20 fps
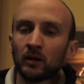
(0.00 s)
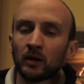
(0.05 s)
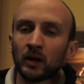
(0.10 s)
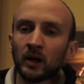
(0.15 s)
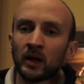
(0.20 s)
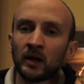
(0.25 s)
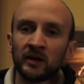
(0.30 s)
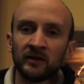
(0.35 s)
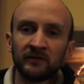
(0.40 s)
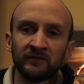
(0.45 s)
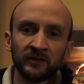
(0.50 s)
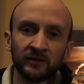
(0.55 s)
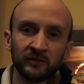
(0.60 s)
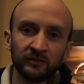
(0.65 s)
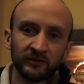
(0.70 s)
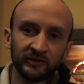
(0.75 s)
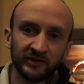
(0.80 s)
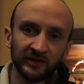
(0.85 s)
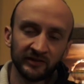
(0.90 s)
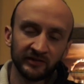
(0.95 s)
À la fin du
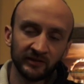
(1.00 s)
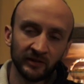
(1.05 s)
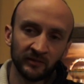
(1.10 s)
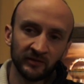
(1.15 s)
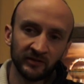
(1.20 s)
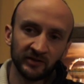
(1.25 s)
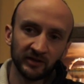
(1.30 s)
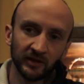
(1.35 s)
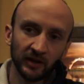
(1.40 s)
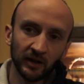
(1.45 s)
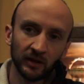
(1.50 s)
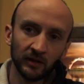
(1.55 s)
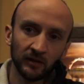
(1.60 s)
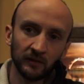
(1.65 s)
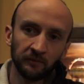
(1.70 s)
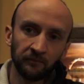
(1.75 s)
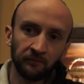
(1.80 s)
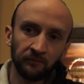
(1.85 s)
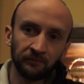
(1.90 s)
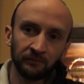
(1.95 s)
XVIe
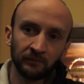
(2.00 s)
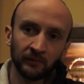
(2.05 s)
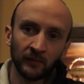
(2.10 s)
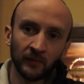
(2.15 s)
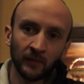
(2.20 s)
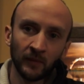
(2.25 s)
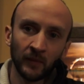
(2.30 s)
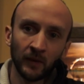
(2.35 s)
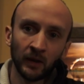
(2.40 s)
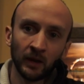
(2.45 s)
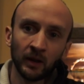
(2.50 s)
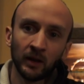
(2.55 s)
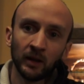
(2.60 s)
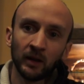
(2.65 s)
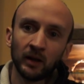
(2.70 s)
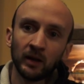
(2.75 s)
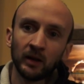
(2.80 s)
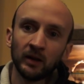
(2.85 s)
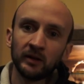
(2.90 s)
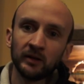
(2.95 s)
siècle,
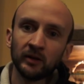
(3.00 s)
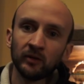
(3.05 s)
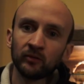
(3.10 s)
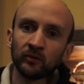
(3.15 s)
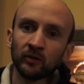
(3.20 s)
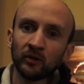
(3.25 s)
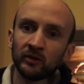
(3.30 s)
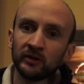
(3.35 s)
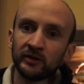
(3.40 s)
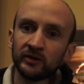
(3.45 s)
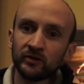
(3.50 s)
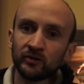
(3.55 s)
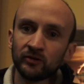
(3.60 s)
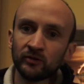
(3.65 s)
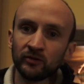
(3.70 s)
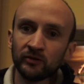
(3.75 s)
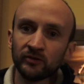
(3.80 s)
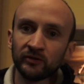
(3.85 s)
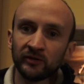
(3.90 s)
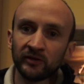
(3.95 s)
il y a une
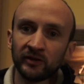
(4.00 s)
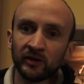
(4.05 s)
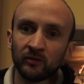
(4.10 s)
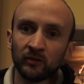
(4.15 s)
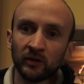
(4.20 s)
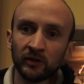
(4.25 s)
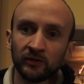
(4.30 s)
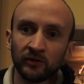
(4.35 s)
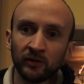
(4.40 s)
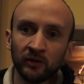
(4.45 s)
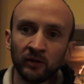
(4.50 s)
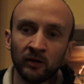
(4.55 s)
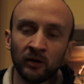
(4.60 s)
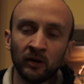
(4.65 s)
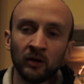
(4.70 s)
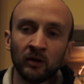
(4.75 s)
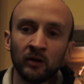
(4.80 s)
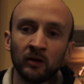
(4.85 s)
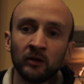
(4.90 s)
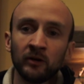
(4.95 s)
religieuse en
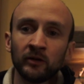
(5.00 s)
Équateur,